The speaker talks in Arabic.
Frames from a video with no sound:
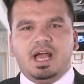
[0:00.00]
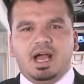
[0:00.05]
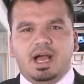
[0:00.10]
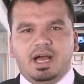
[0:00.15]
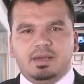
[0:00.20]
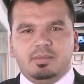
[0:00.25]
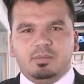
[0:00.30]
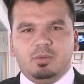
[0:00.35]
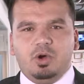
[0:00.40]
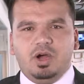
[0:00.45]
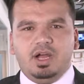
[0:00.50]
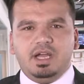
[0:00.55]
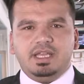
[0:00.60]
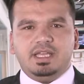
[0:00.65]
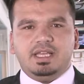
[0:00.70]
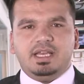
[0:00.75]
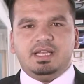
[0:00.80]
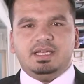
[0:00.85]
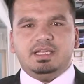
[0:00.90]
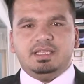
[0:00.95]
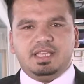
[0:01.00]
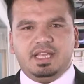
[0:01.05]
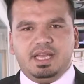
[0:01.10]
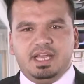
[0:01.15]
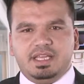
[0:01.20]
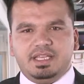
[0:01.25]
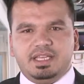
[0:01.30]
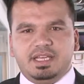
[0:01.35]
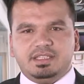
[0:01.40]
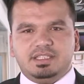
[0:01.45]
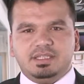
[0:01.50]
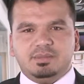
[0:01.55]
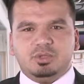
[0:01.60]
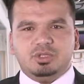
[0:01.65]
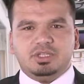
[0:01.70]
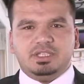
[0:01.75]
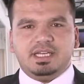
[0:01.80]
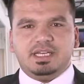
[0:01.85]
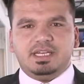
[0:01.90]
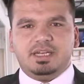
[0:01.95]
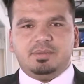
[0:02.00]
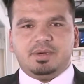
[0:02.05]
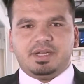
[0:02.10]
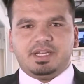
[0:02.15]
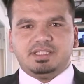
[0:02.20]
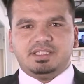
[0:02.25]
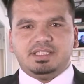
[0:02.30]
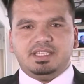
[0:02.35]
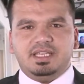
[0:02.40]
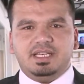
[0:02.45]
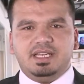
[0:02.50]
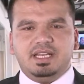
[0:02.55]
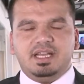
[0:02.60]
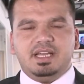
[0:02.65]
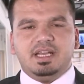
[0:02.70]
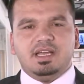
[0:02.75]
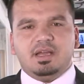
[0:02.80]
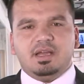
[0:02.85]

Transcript: المؤهلة لنهائيات مونديال البرازيل